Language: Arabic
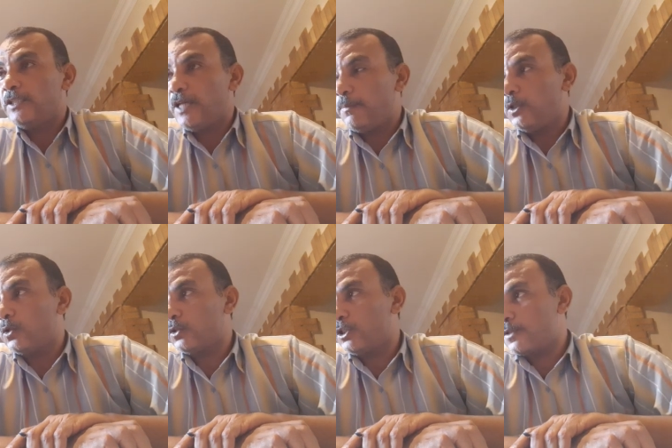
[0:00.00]

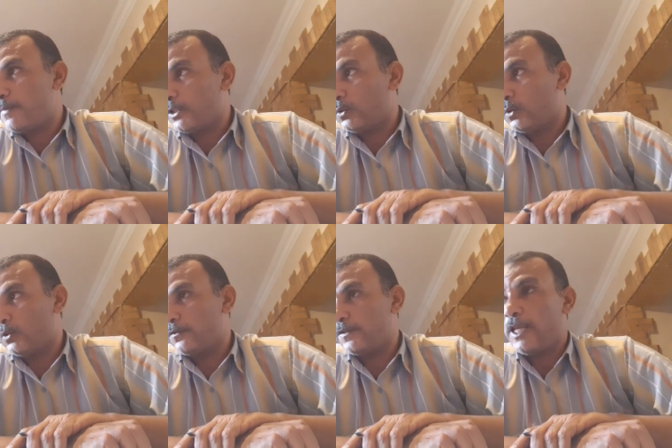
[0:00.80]
يبلغ
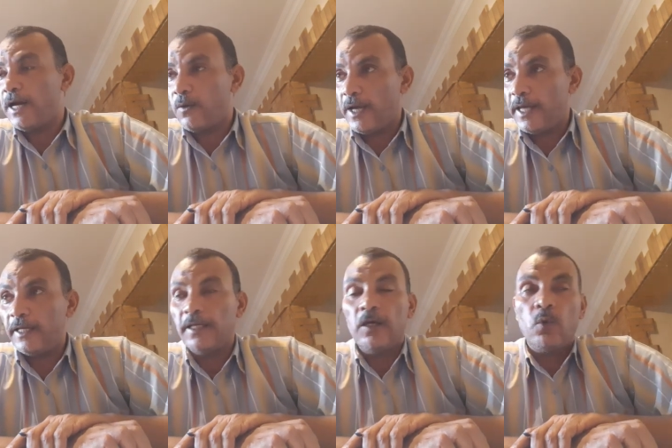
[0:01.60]
نسبته في
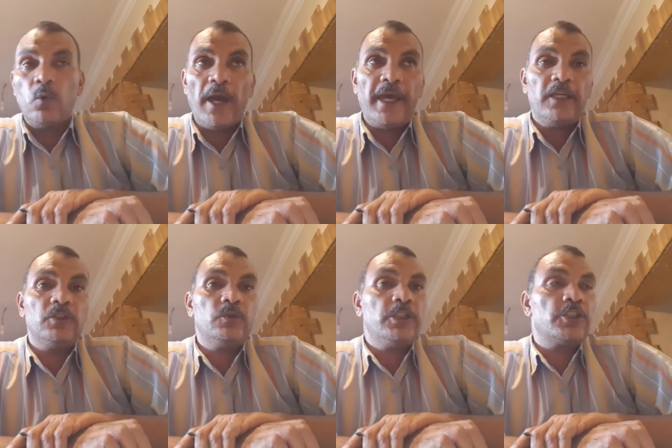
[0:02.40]
الهواء
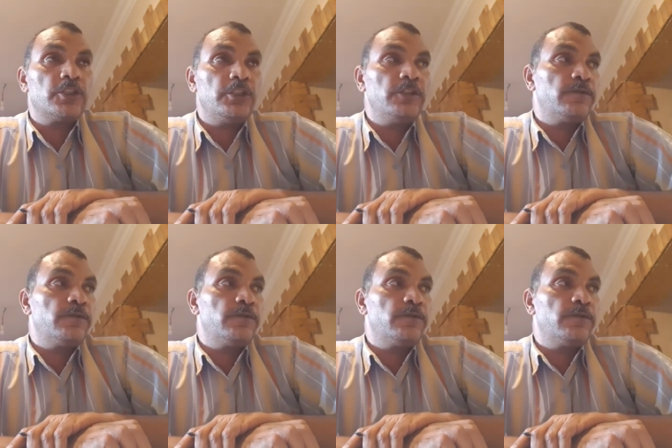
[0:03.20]
21%